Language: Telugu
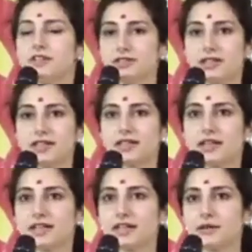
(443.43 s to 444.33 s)
విజన్
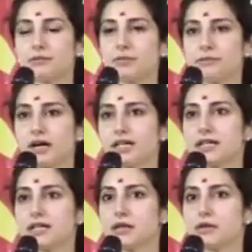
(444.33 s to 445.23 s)
ఏంటంటే
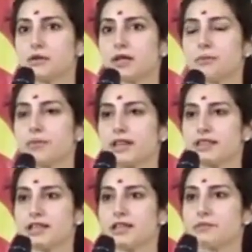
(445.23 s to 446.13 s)
మంగళగిరిలో ఉన్న
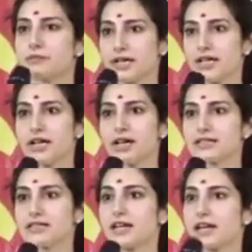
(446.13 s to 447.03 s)
ప్రతి మహిళ
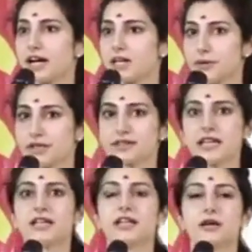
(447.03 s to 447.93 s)
తన కాళ్ళ మీద
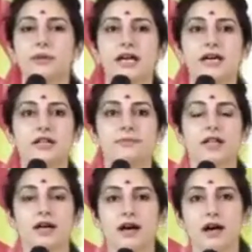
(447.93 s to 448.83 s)
తన నిలబడాలి
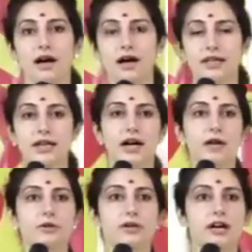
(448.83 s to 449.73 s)
అదే
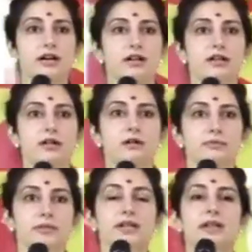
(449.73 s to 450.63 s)
కాకుండా
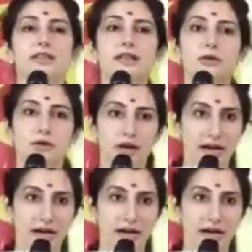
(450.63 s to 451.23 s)
మీరందరూ